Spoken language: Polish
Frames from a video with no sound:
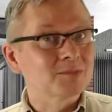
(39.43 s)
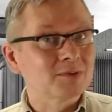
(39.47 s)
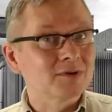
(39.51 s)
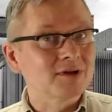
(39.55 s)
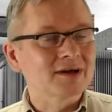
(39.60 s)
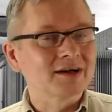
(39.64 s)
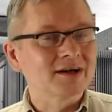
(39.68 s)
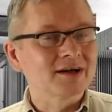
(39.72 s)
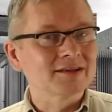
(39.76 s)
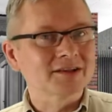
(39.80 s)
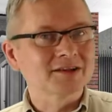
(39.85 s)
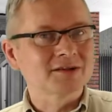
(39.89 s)
który
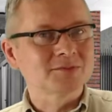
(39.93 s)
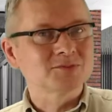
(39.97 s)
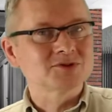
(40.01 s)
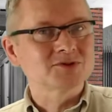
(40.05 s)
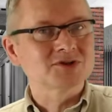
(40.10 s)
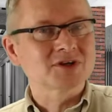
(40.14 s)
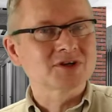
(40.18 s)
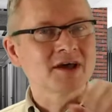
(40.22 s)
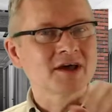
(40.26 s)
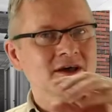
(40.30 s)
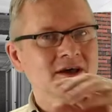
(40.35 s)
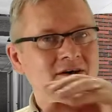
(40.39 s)
polega na
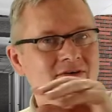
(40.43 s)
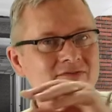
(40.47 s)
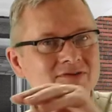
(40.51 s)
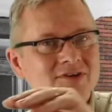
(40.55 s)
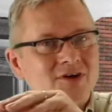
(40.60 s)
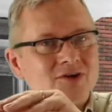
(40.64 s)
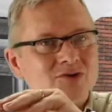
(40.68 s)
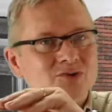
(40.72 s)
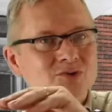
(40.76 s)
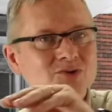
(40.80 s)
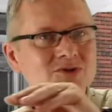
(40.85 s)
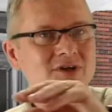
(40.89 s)
tym, że
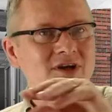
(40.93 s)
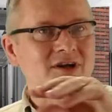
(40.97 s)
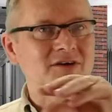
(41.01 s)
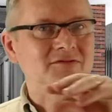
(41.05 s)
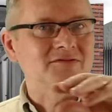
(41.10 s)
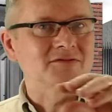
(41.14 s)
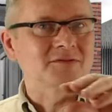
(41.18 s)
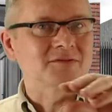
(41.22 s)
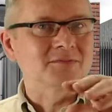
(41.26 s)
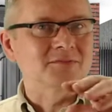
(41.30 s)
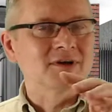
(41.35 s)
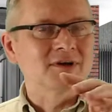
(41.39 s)
w tygodniu
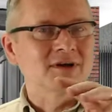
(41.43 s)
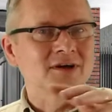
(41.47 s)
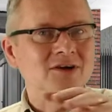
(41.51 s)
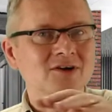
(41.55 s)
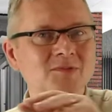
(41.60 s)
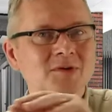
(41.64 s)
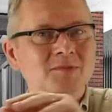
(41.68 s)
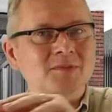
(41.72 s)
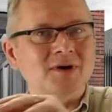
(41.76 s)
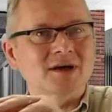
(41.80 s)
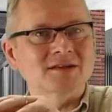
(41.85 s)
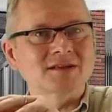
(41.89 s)
zerowym
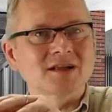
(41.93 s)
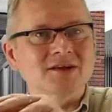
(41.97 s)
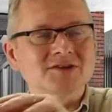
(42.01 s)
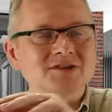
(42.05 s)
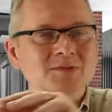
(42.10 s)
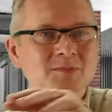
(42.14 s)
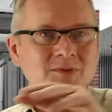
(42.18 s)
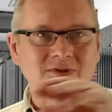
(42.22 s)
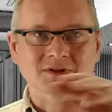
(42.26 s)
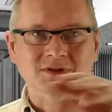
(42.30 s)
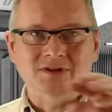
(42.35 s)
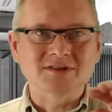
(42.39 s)
robimy
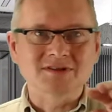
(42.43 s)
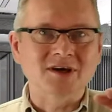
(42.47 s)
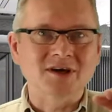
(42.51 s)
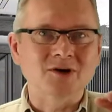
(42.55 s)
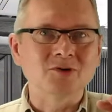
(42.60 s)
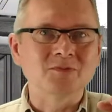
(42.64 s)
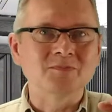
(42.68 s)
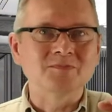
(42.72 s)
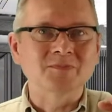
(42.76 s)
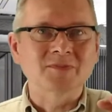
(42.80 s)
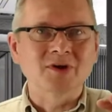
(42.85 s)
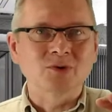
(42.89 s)
analizę
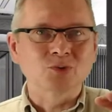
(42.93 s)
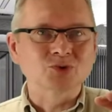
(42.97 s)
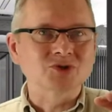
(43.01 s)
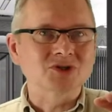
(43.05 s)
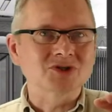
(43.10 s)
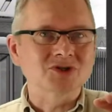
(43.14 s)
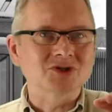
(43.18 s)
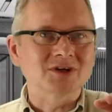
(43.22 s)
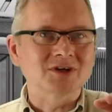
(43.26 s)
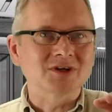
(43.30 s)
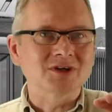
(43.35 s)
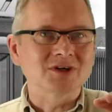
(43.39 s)
potencjału
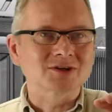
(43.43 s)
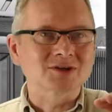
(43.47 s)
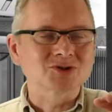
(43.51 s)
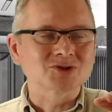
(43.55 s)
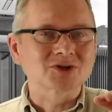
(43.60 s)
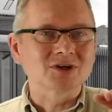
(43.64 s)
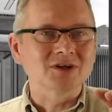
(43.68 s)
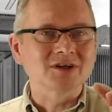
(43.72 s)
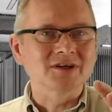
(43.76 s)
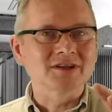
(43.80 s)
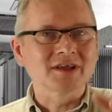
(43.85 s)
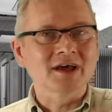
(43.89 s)
uczestnika
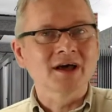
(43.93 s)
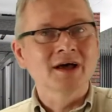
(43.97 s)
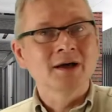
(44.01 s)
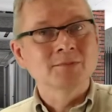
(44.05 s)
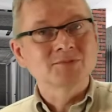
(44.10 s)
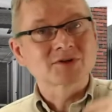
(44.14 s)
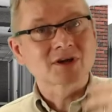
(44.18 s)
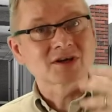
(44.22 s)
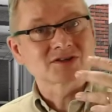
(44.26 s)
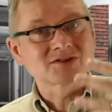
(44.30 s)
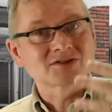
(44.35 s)
tego szkolenia,